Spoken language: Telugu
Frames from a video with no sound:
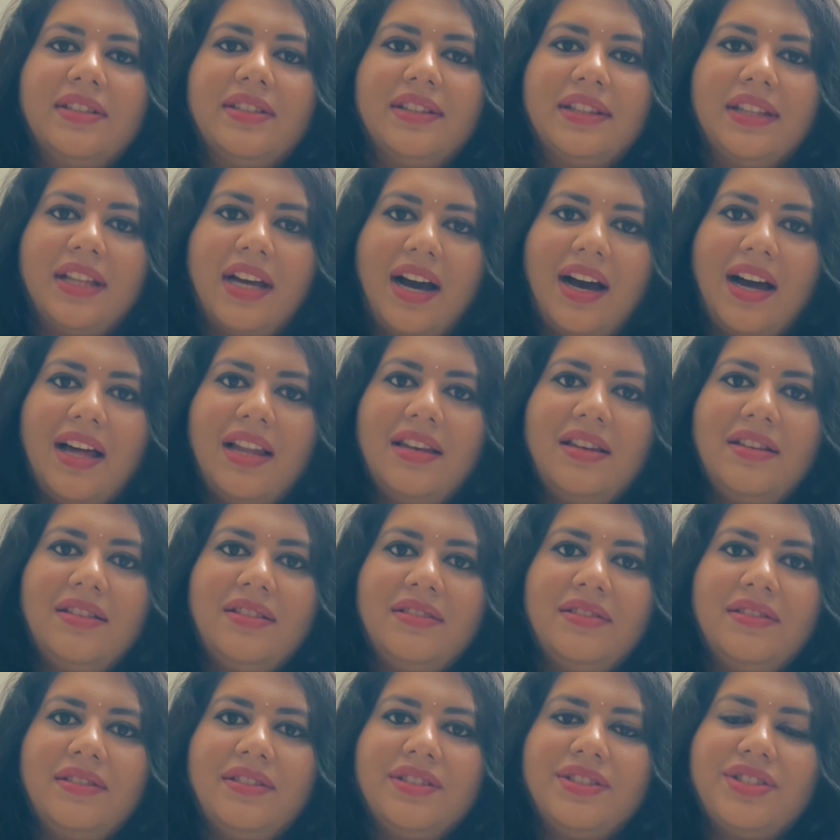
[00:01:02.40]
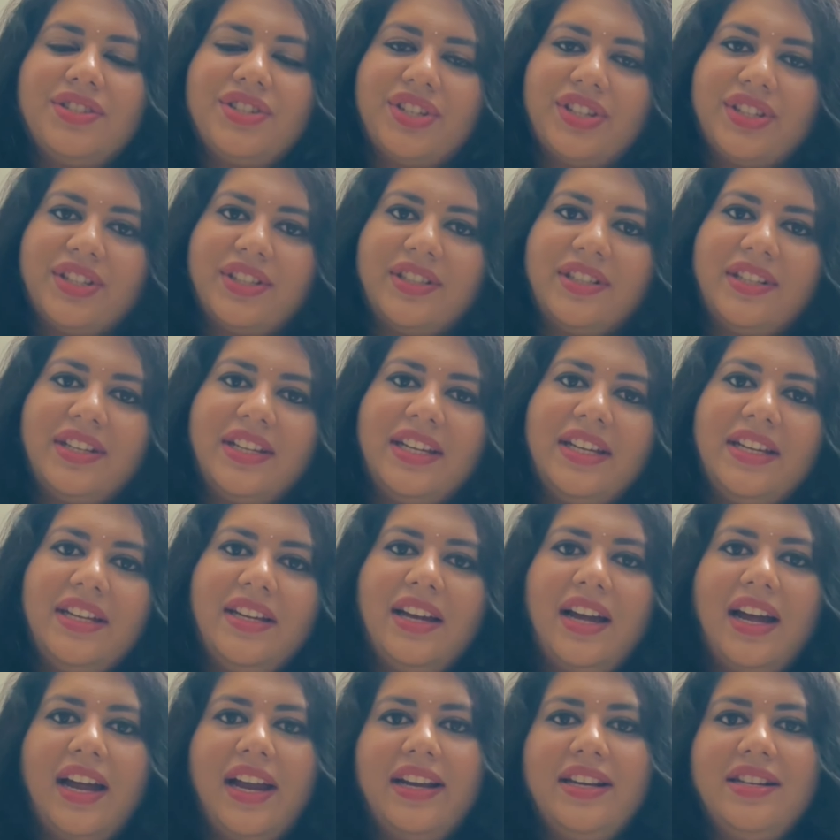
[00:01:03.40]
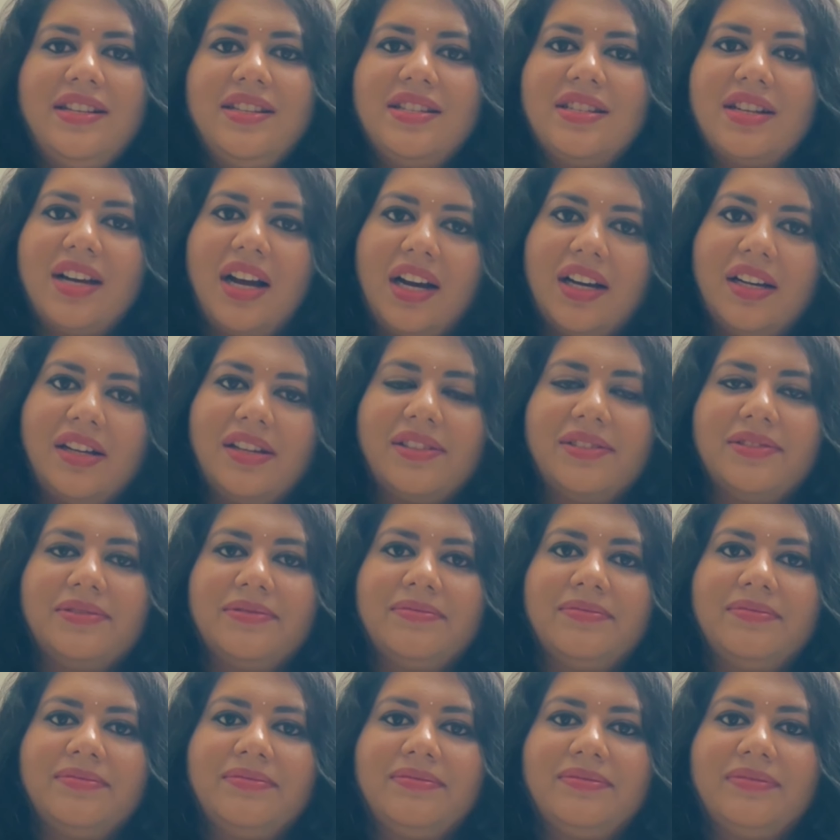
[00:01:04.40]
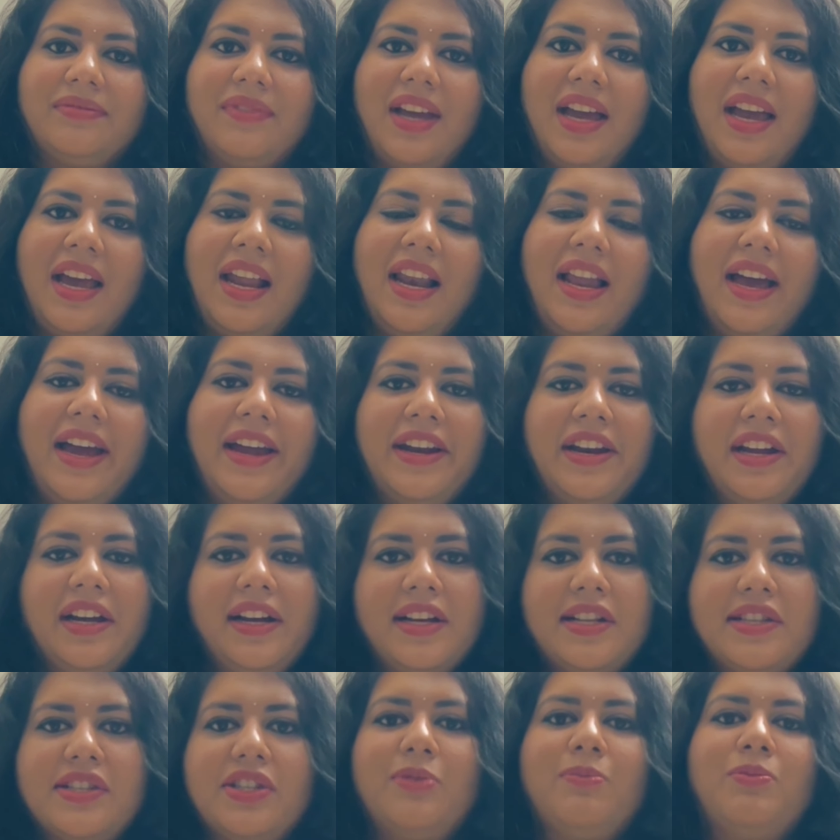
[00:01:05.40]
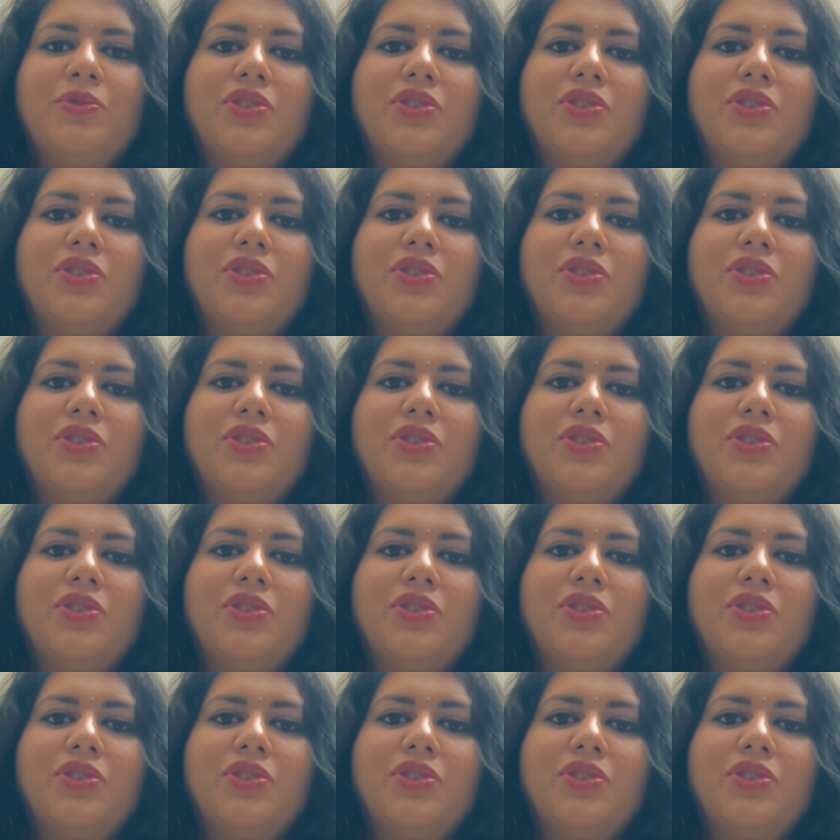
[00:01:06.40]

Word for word: దాల్ చట్నీ అండ్ చాట్ ఎలా అయినా కన్జ్యూమ్